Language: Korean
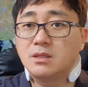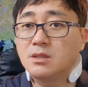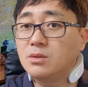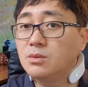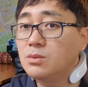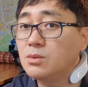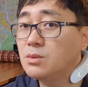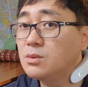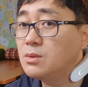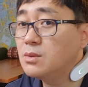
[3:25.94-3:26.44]

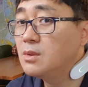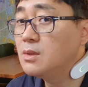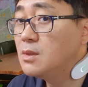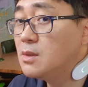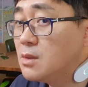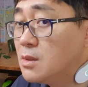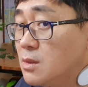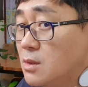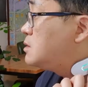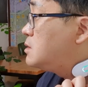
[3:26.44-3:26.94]
그리고
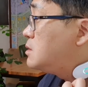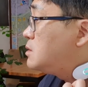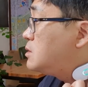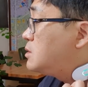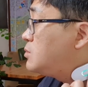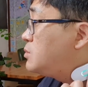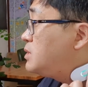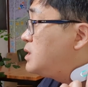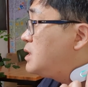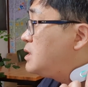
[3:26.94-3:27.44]
이
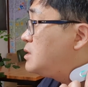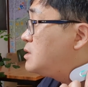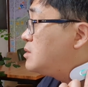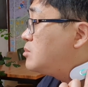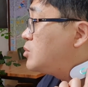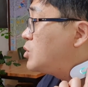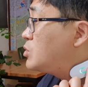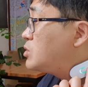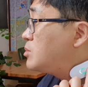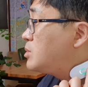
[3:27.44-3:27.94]
위에 있는
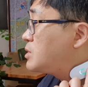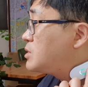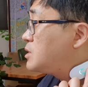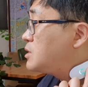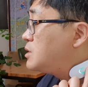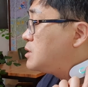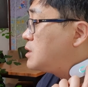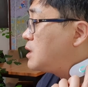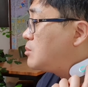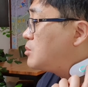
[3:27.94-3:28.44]
모드
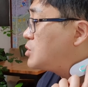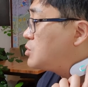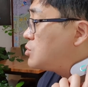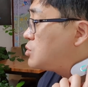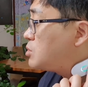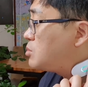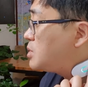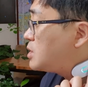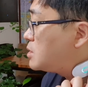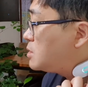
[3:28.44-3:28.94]
버튼을 한번
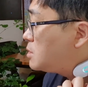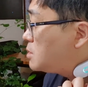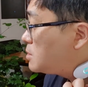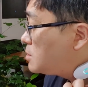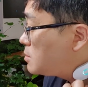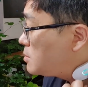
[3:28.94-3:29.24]
누르면